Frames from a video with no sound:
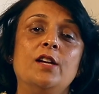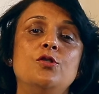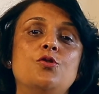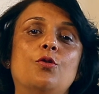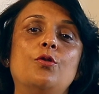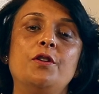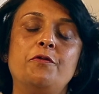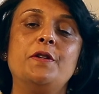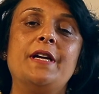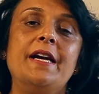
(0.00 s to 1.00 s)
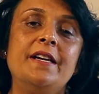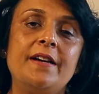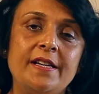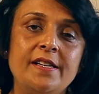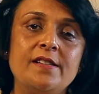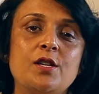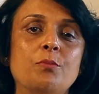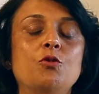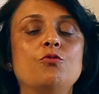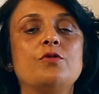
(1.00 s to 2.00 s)
जो डिफरेंट इंग्रेडिएंट्स
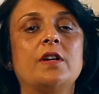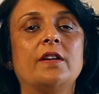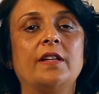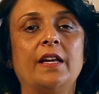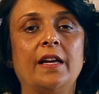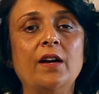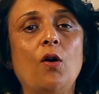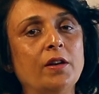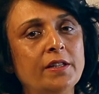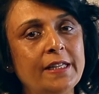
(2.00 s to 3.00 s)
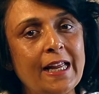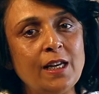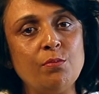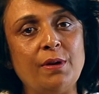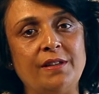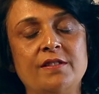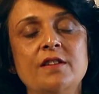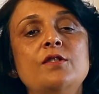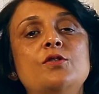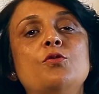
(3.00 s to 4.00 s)
हम यूज़ करते हैं ऑन अ डेली
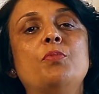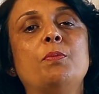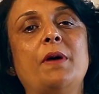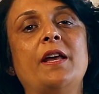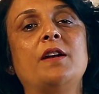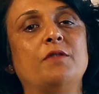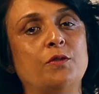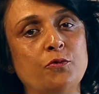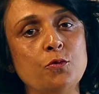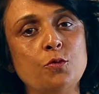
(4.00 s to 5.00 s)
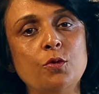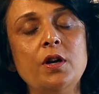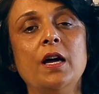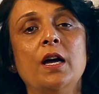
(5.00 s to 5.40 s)
बेसिस टू प्रिपेयर अवर फूड